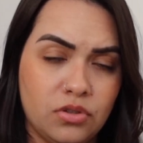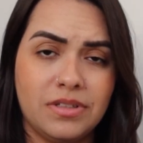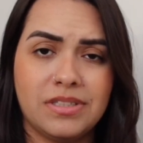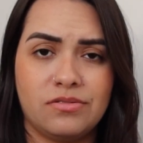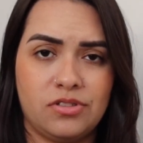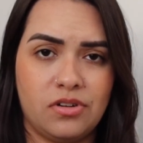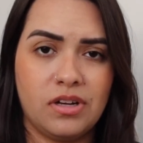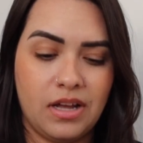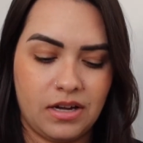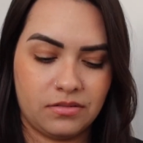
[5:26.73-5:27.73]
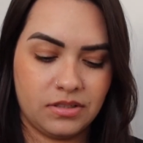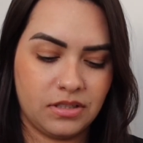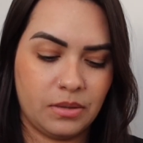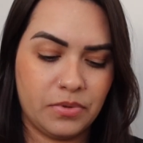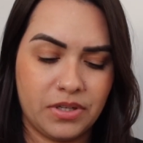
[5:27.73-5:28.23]
Todas são de gola alta,
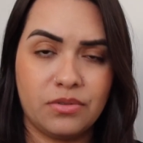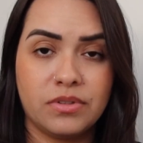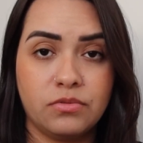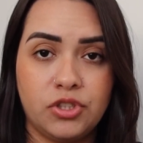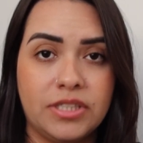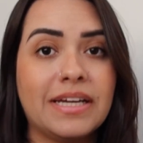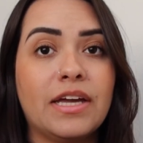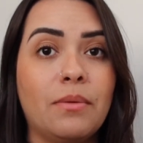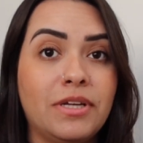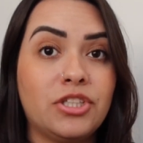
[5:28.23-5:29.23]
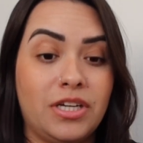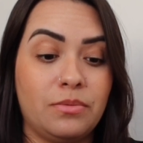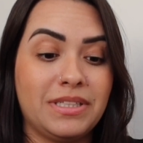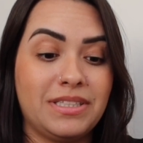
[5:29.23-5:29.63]
tá? Porque eu não tinha e realmente era uma